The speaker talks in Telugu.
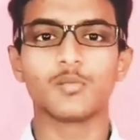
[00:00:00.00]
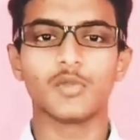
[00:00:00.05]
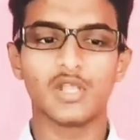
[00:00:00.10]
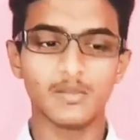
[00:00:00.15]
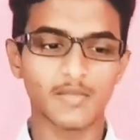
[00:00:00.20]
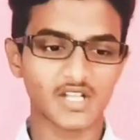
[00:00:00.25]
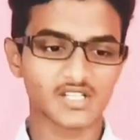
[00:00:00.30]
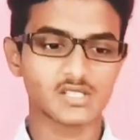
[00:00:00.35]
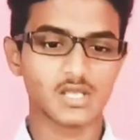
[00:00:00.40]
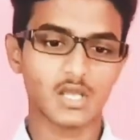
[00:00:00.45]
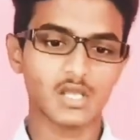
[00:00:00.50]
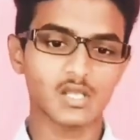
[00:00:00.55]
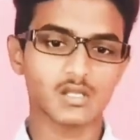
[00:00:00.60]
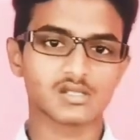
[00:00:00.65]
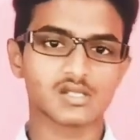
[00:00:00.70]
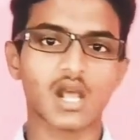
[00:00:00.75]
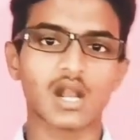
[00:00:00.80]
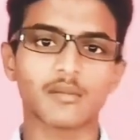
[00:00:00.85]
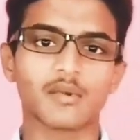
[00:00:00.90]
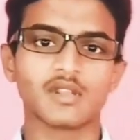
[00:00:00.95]
ఈ మధ్య
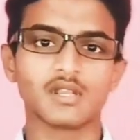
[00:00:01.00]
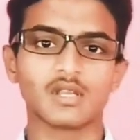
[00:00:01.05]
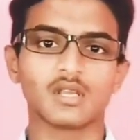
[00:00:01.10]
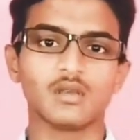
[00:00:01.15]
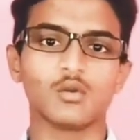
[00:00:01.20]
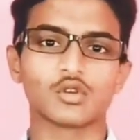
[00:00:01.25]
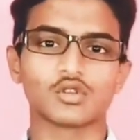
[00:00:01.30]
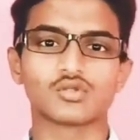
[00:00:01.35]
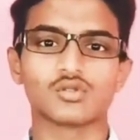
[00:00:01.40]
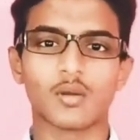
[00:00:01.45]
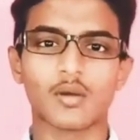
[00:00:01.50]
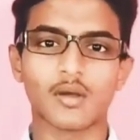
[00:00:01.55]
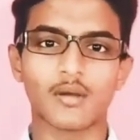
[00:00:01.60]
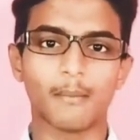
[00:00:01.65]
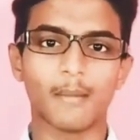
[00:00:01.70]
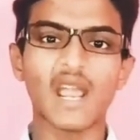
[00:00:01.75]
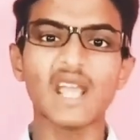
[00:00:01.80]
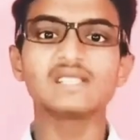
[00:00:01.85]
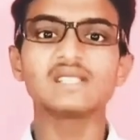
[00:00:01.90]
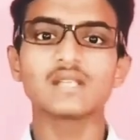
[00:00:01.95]
చాలామందికి వస్తున్న
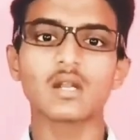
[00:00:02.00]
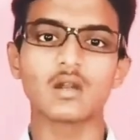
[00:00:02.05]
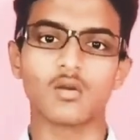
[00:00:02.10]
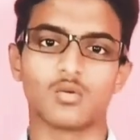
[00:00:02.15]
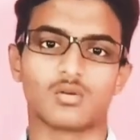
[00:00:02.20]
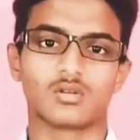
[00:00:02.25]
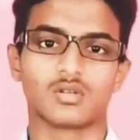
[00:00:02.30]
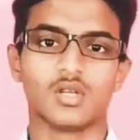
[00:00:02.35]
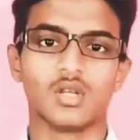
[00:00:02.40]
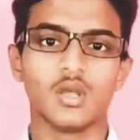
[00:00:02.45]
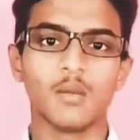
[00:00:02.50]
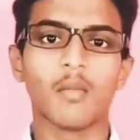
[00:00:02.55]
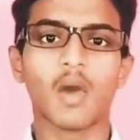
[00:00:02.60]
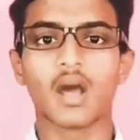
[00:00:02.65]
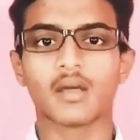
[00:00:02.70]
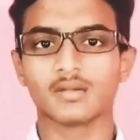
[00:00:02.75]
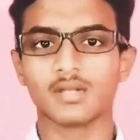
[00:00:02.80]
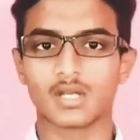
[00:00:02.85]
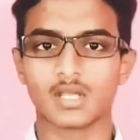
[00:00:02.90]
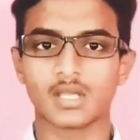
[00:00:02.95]
మేజర్ డౌట్ మా
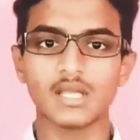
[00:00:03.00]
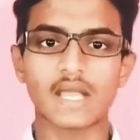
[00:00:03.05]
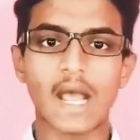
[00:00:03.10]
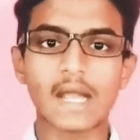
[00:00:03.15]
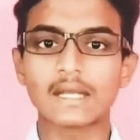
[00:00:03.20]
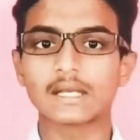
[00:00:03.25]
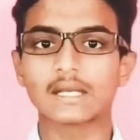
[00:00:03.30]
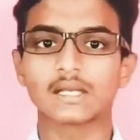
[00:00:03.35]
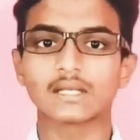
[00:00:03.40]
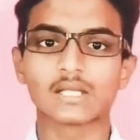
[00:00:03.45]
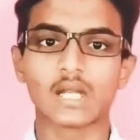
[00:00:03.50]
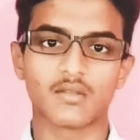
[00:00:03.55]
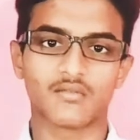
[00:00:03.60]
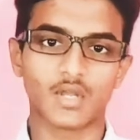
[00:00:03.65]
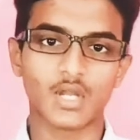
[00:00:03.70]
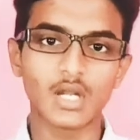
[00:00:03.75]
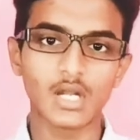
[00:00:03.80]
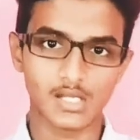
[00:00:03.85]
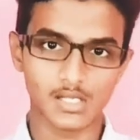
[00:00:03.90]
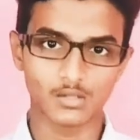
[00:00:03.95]
అందరికీ కేటగిరీ
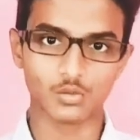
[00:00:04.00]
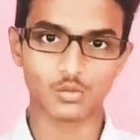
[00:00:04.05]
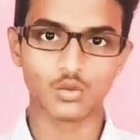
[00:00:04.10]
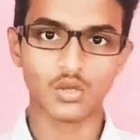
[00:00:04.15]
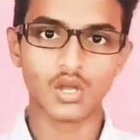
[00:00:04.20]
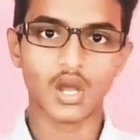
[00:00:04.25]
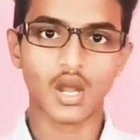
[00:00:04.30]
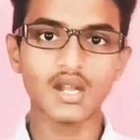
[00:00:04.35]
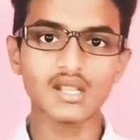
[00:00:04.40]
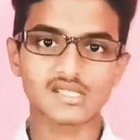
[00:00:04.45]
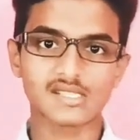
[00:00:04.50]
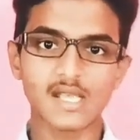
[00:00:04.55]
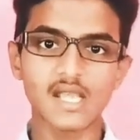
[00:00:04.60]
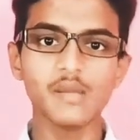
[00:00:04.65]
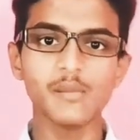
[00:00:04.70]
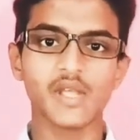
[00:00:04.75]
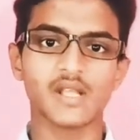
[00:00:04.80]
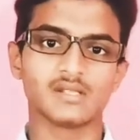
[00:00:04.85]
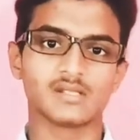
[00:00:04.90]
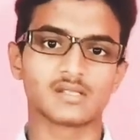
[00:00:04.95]
సర్టిఫికేట్ లేదు అంటే జేఈ
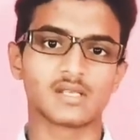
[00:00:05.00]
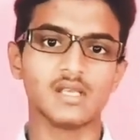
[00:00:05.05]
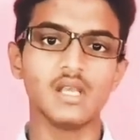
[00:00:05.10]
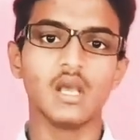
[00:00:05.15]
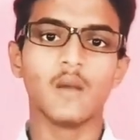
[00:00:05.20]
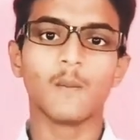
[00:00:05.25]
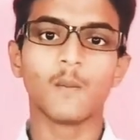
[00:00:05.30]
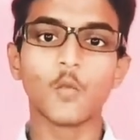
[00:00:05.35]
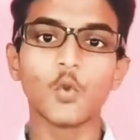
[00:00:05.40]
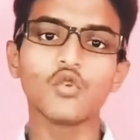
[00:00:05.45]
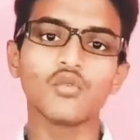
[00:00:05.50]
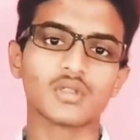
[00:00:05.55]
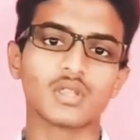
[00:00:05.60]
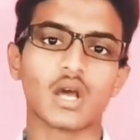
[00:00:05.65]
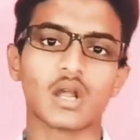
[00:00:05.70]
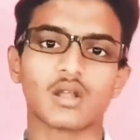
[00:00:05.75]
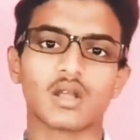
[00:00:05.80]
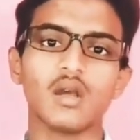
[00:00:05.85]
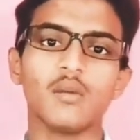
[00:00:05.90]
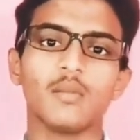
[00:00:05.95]
మెయిన్స్కి e మూడు
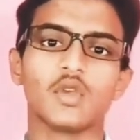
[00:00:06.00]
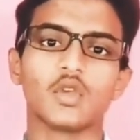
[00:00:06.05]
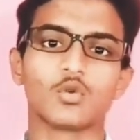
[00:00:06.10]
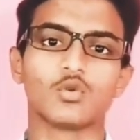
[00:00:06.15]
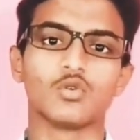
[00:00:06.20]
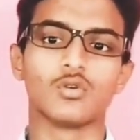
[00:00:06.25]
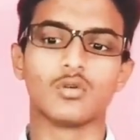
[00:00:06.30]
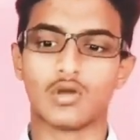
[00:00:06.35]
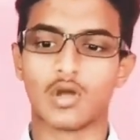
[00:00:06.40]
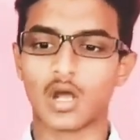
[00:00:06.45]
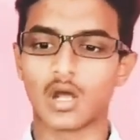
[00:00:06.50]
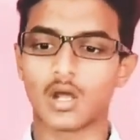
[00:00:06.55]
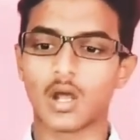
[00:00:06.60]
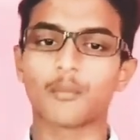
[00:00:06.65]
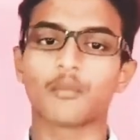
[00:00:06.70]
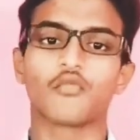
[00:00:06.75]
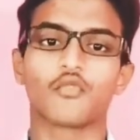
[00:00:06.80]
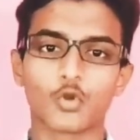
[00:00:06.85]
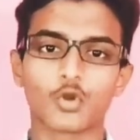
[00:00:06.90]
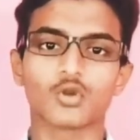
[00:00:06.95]
విధాలుగా మీరు
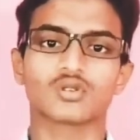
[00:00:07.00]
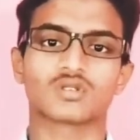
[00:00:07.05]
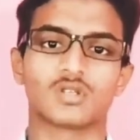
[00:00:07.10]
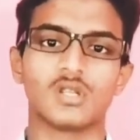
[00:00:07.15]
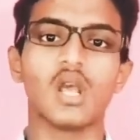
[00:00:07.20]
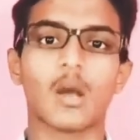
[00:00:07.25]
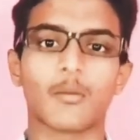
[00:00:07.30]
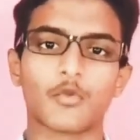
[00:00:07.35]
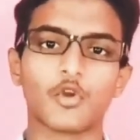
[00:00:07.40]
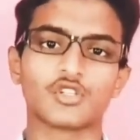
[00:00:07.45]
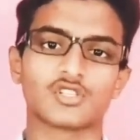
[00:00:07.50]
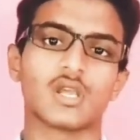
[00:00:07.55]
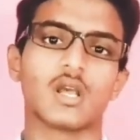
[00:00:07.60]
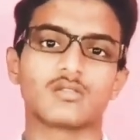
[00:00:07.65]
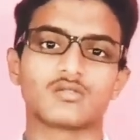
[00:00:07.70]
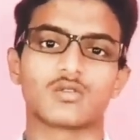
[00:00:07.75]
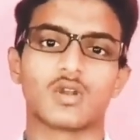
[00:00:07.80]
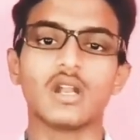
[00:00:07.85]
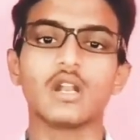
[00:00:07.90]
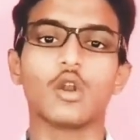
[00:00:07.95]
ఫొటోస్ని అప్లోడ్ చేయాల్సి
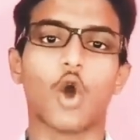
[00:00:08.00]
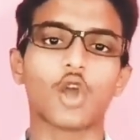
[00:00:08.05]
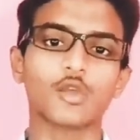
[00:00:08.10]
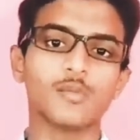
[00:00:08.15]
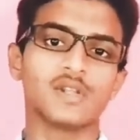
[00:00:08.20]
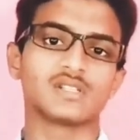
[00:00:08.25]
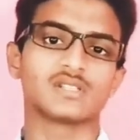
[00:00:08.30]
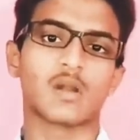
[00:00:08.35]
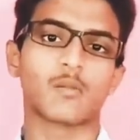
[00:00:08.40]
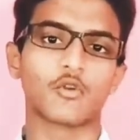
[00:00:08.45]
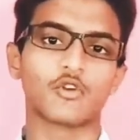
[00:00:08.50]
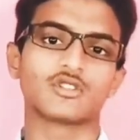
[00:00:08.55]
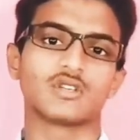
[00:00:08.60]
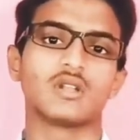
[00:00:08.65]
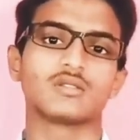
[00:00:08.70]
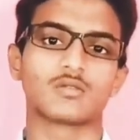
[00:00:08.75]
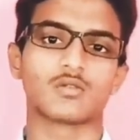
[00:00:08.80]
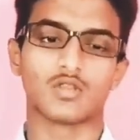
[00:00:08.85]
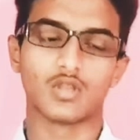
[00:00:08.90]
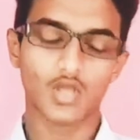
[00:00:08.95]
ఉంటుంది అంటే డాక్యుమెంట్స్ని అప్లోడ్
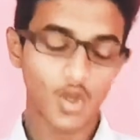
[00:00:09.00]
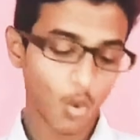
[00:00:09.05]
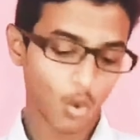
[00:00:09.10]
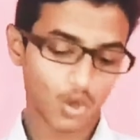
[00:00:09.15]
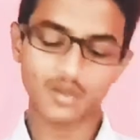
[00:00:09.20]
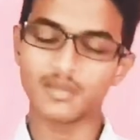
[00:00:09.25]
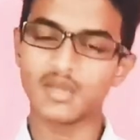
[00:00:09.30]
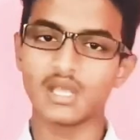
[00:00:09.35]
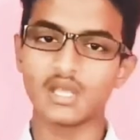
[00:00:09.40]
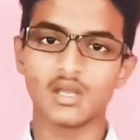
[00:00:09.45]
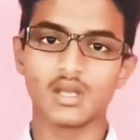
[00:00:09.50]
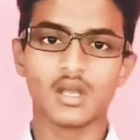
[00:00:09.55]
చేయాల్సి ఉంటుంది ఒకటి మీ